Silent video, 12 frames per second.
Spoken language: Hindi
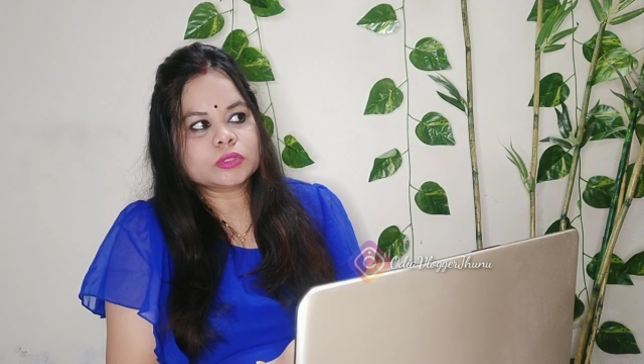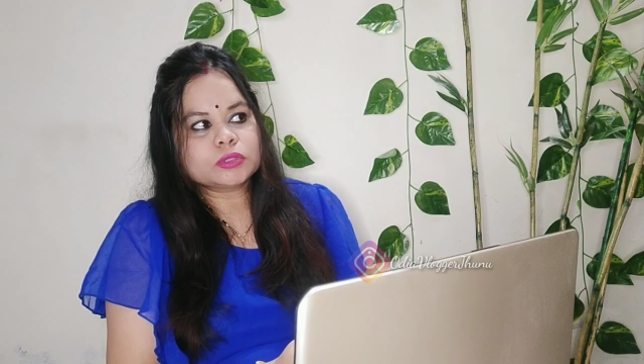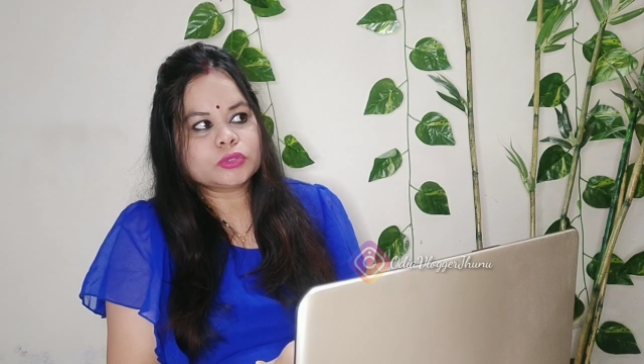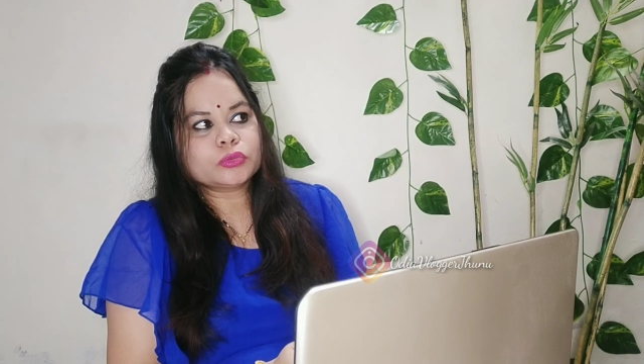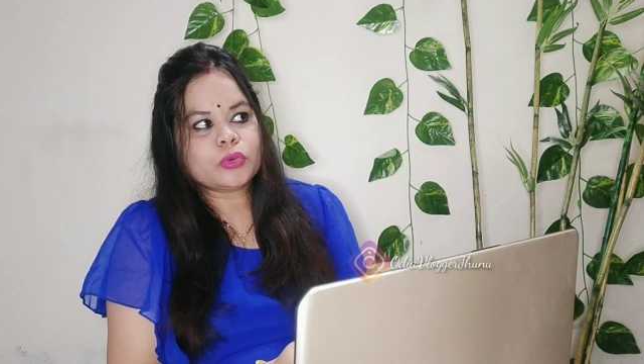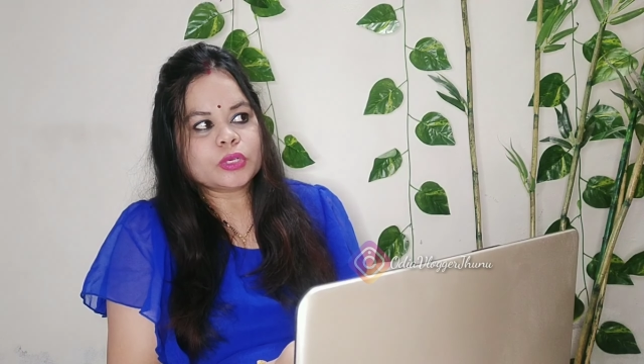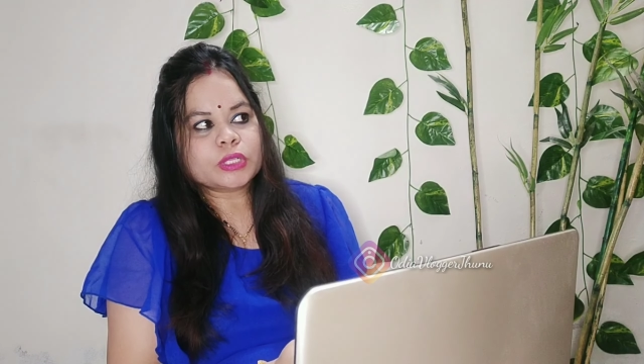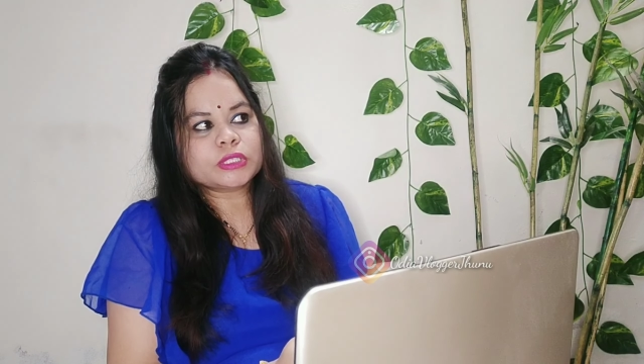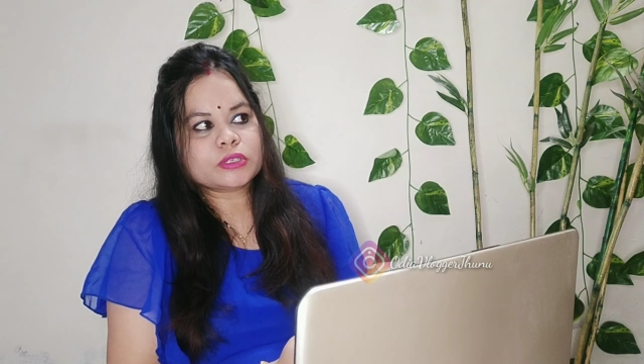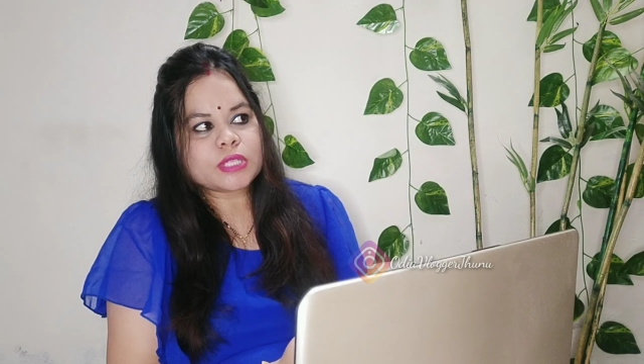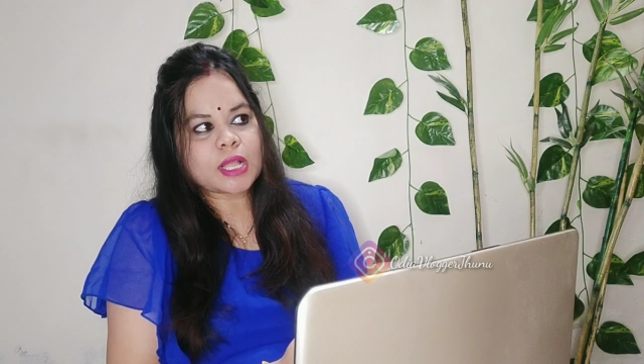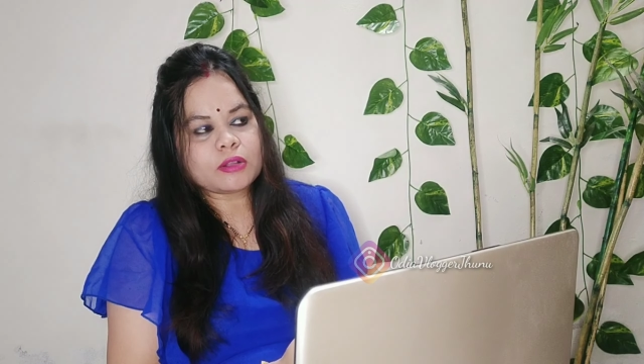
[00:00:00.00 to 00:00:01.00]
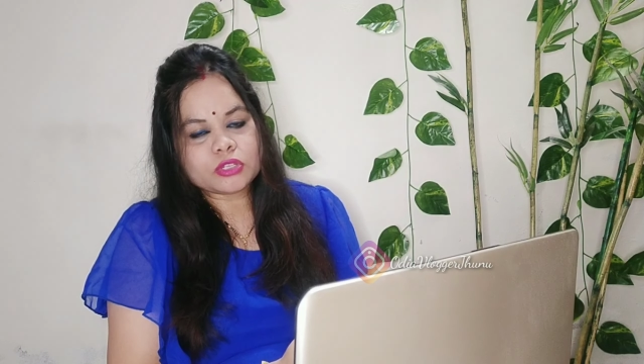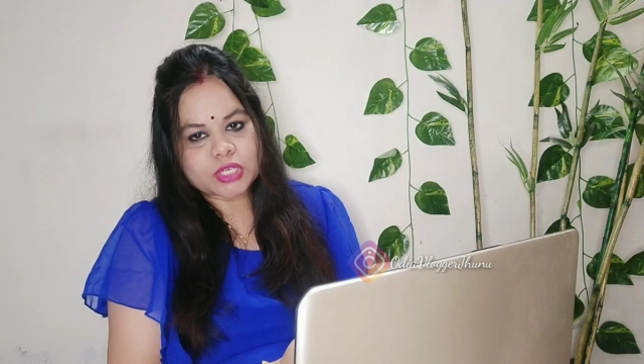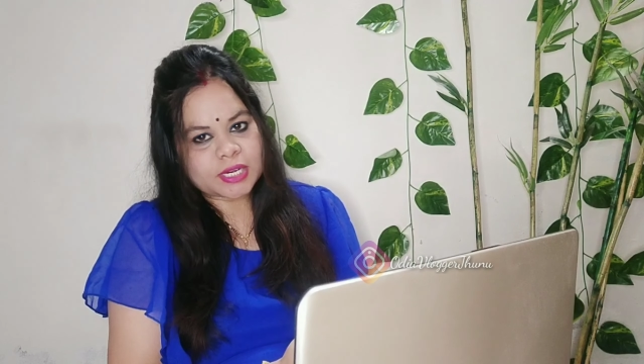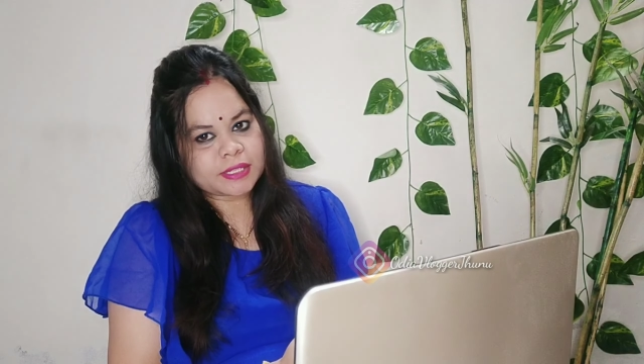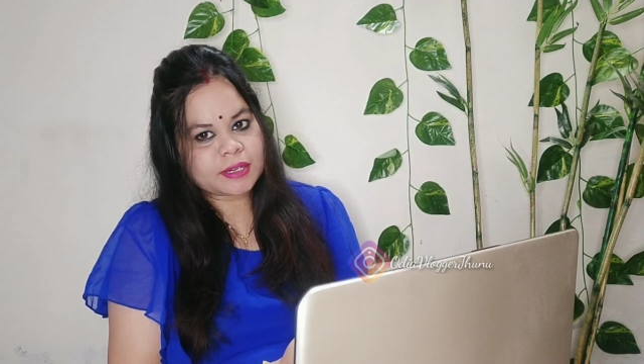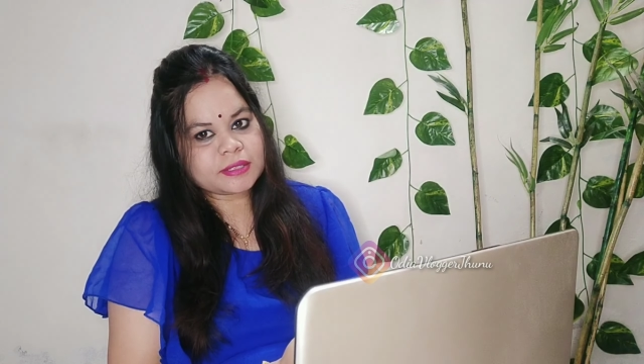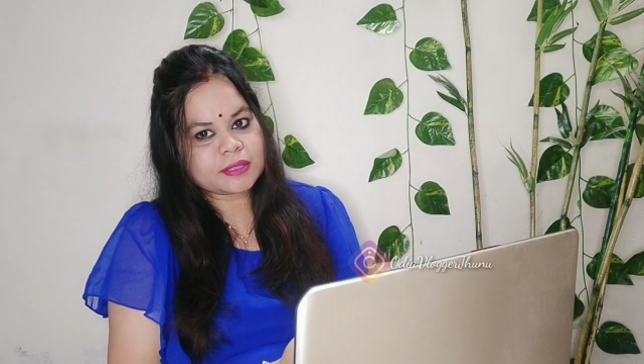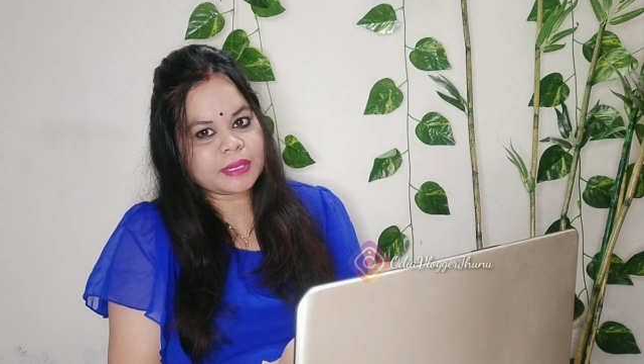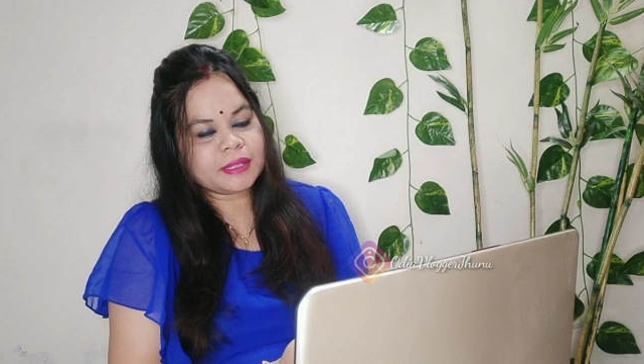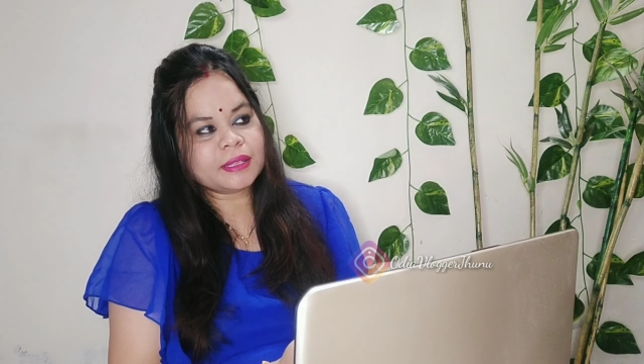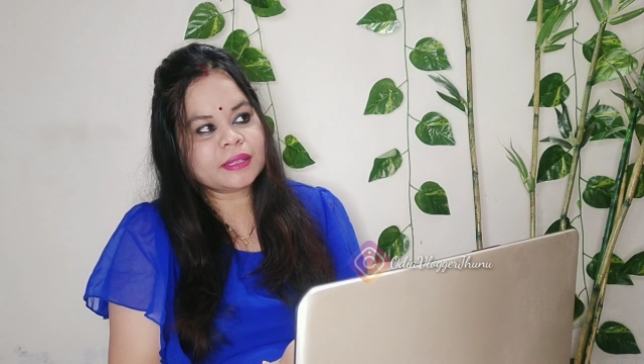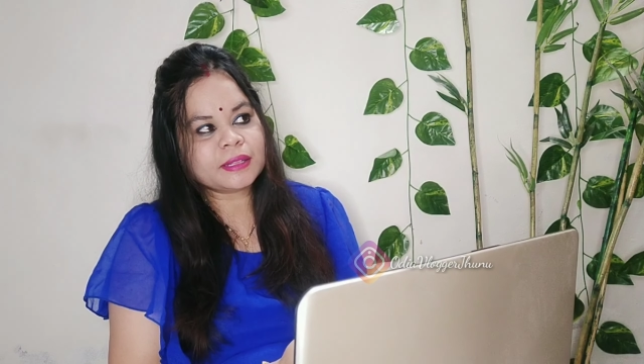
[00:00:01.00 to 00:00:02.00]
जो गोटे दिज सांग जाने
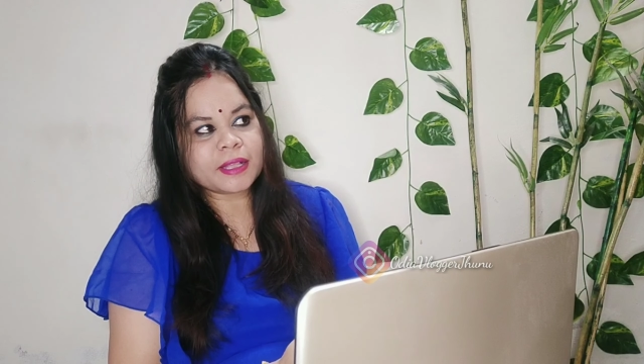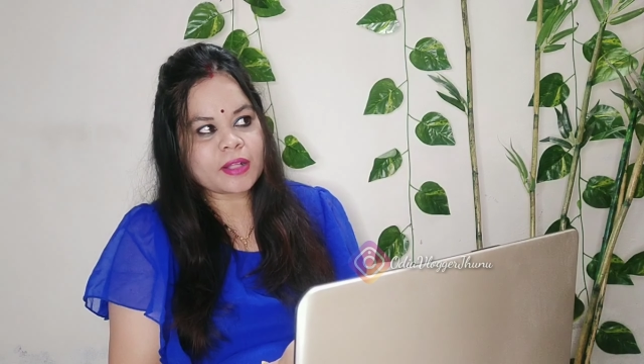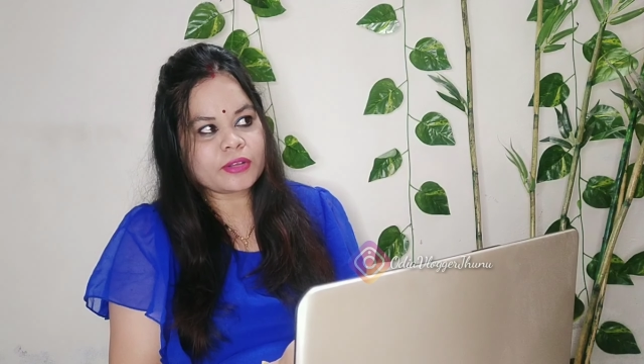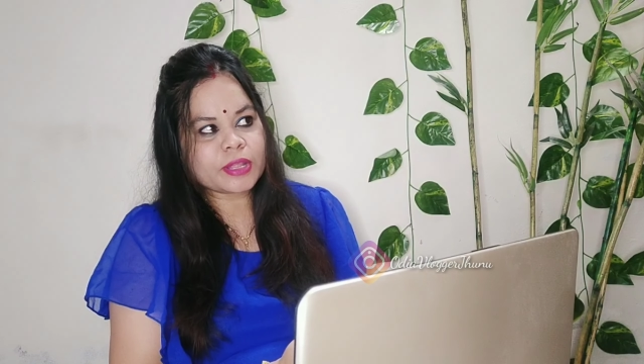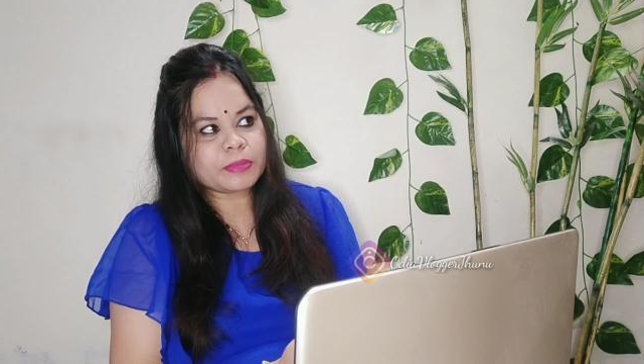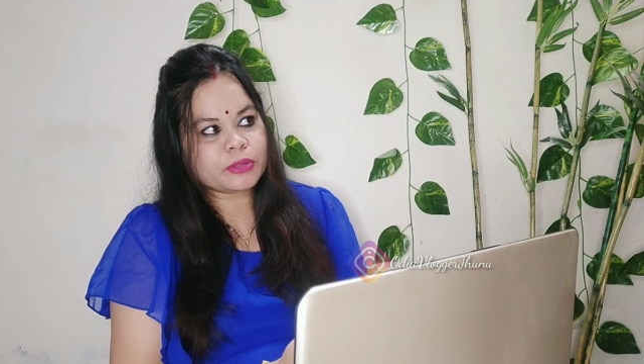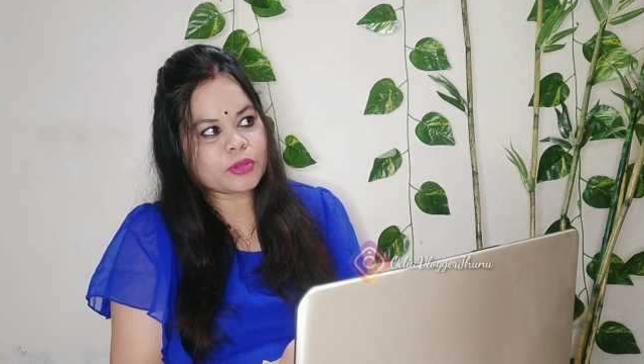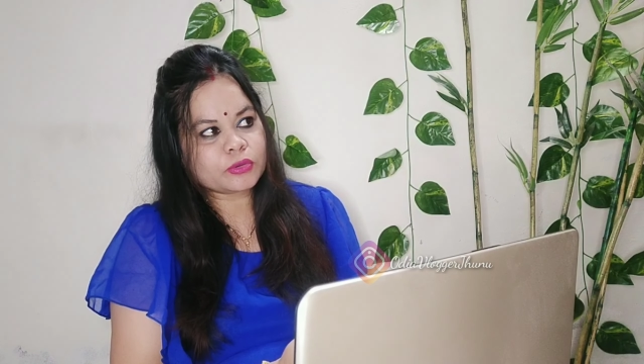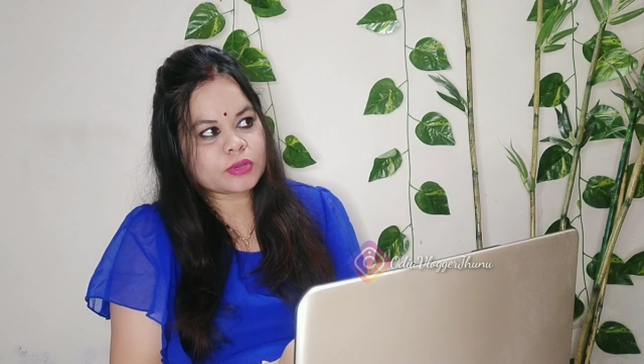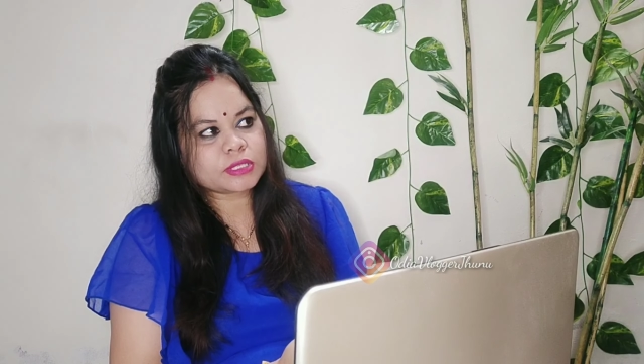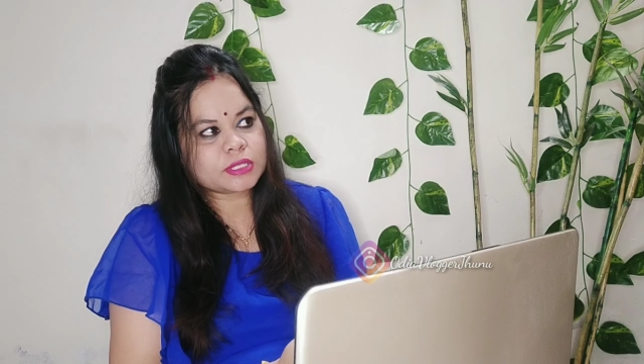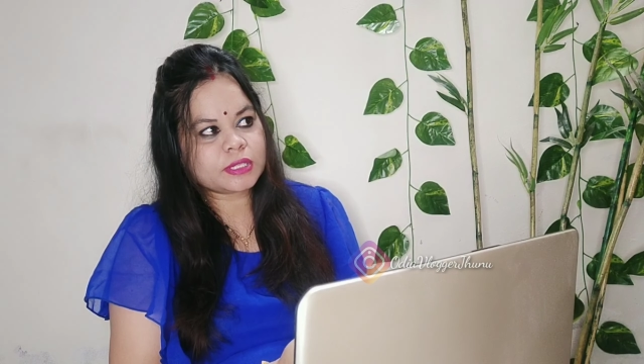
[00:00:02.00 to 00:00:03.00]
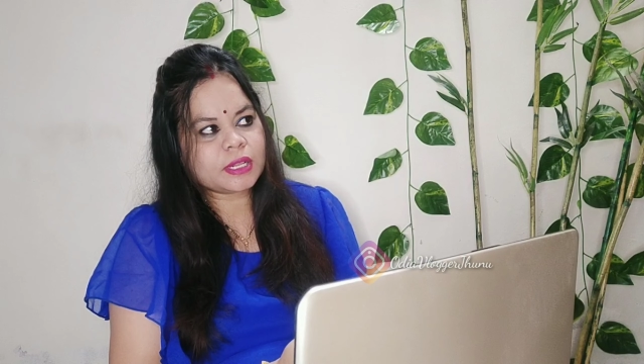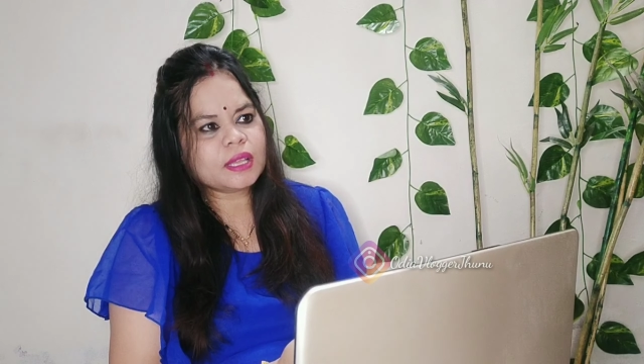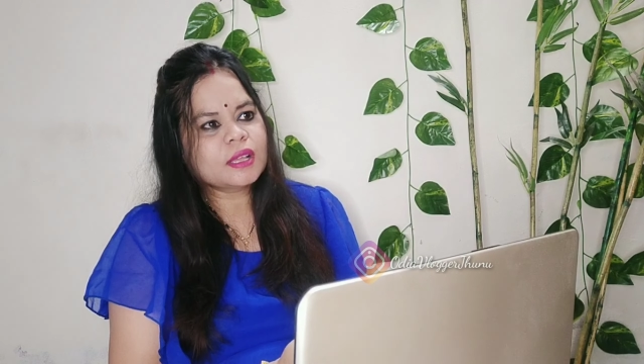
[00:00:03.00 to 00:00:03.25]
से देखा करने घर को आसी